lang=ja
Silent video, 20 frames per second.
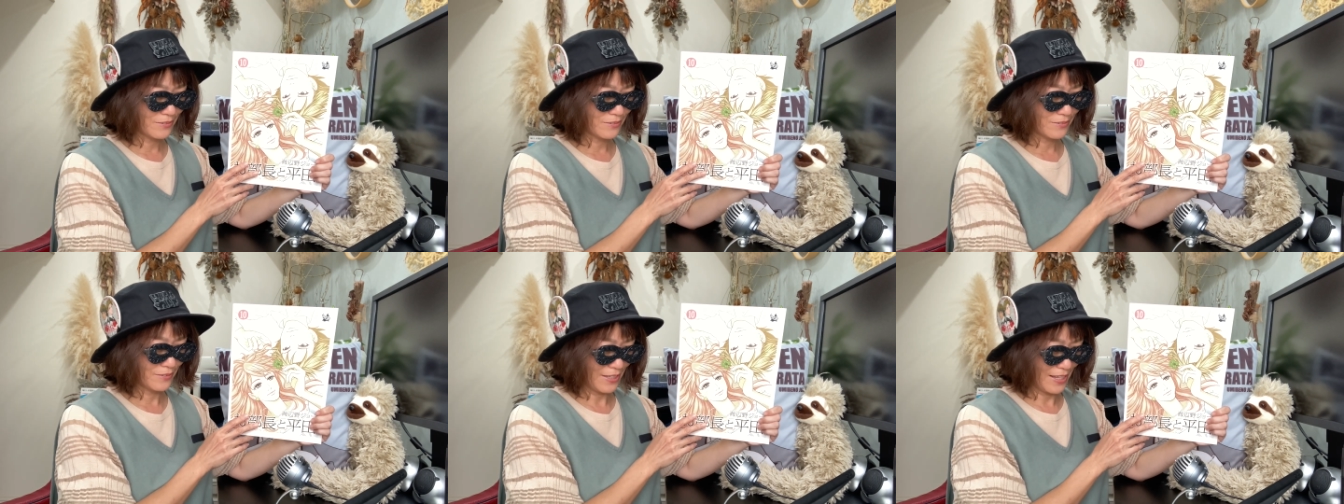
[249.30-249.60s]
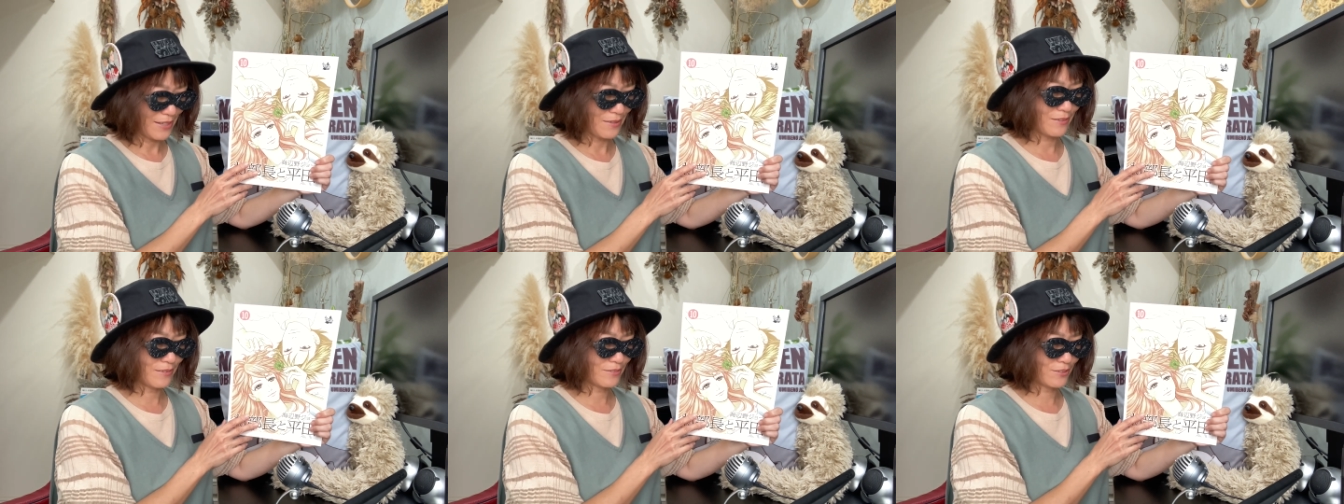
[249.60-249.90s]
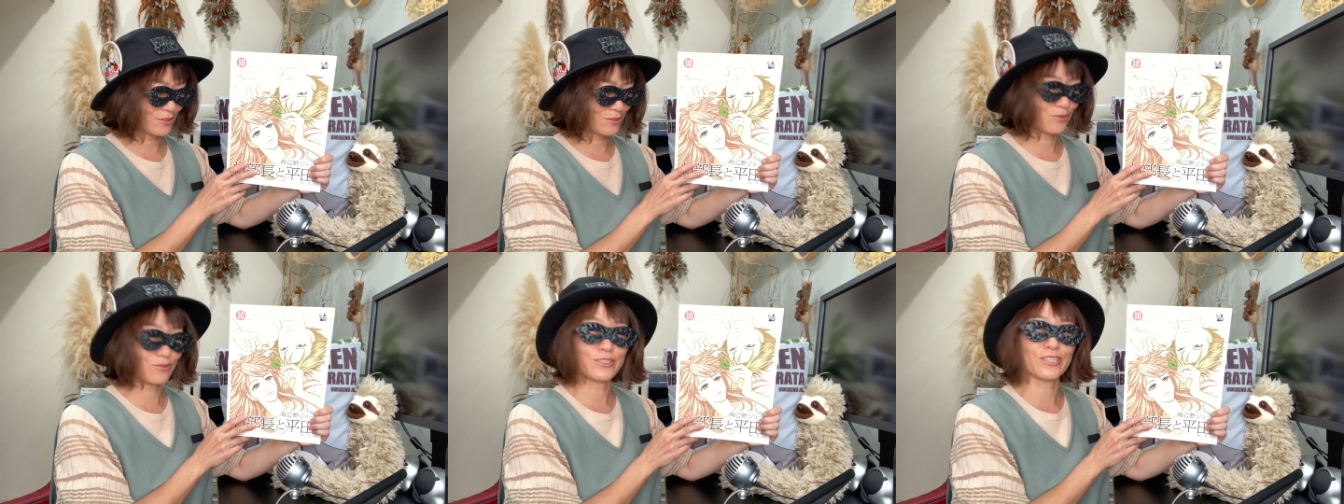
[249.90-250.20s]
ね
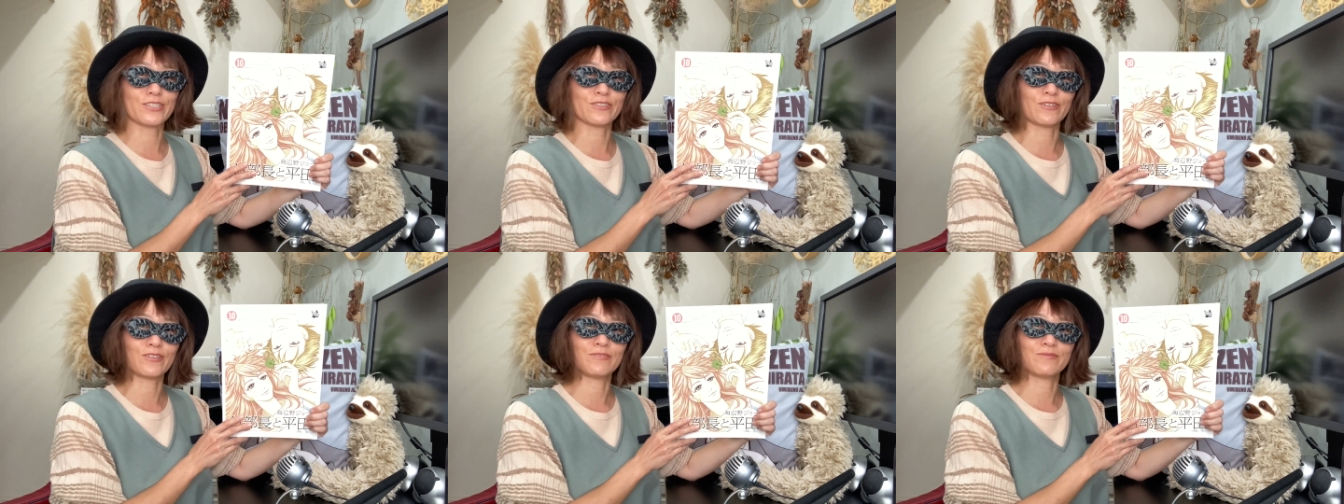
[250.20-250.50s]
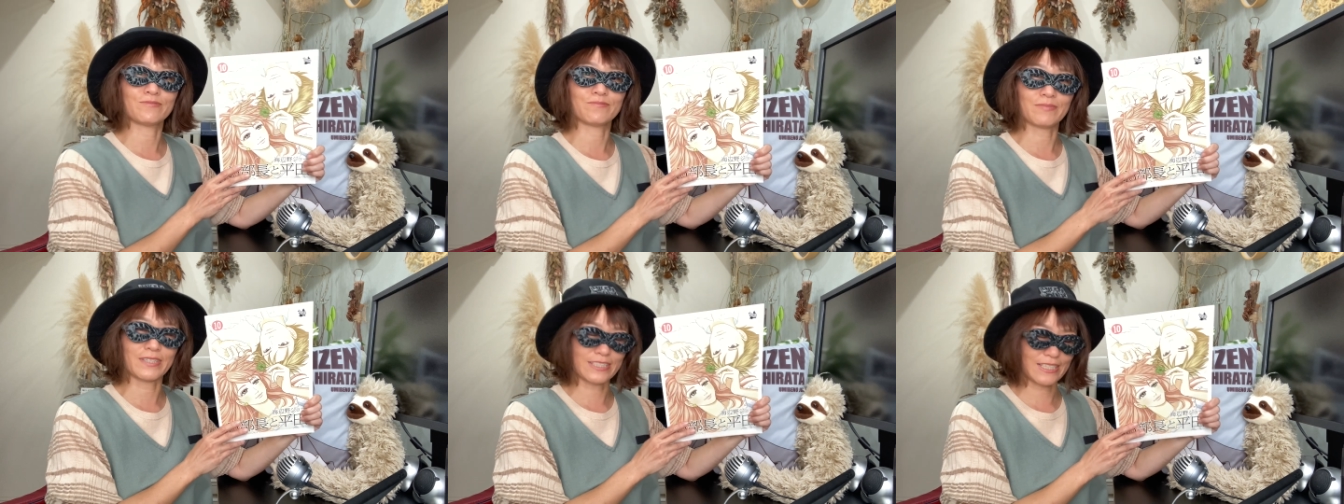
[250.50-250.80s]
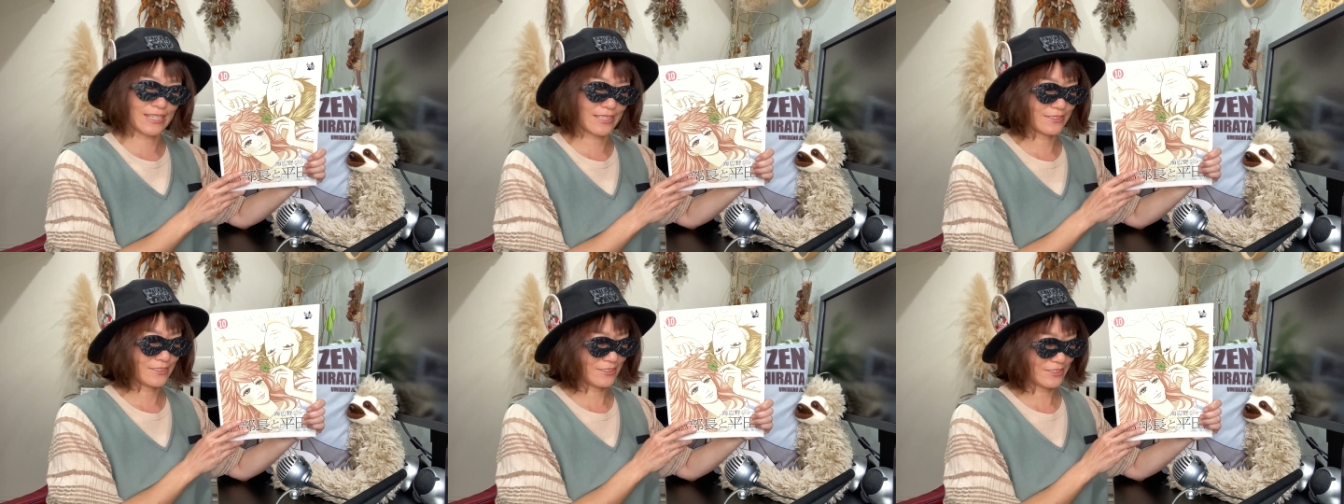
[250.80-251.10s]
ストーリーをま
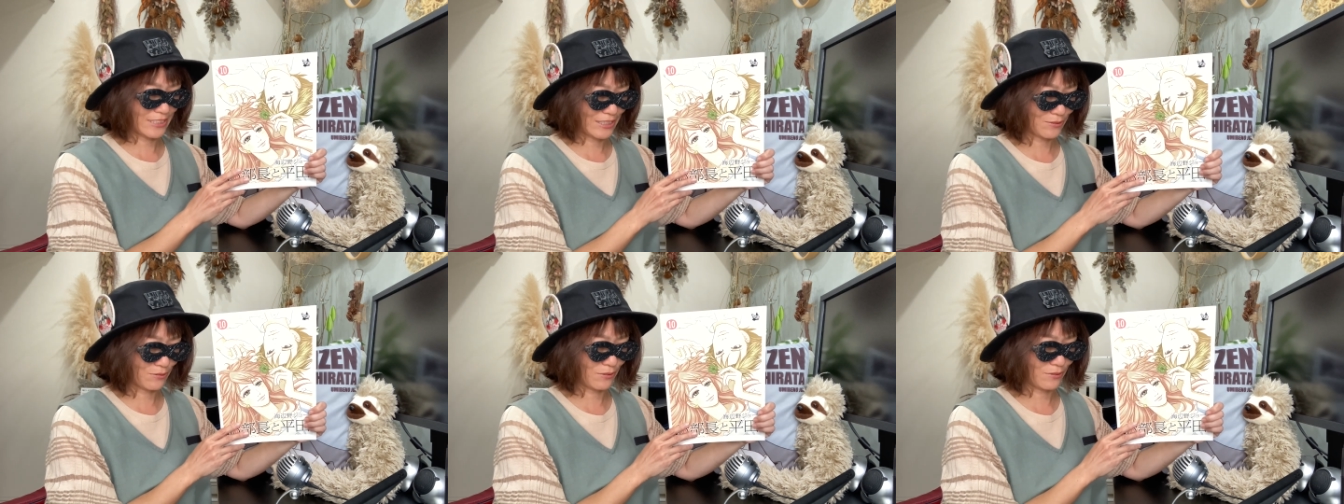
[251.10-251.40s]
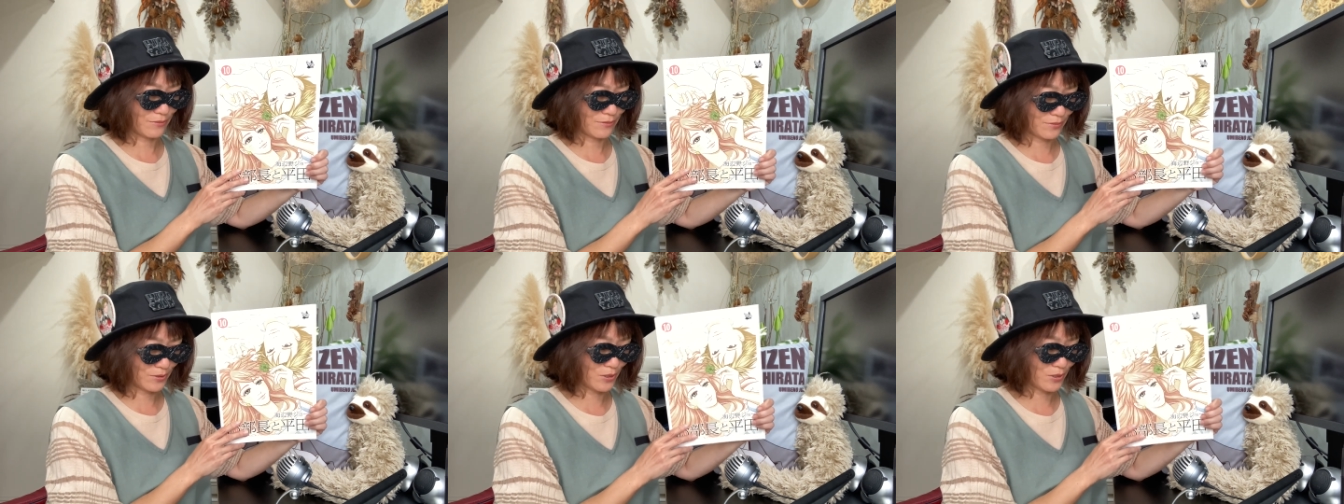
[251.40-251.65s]
たちゃんと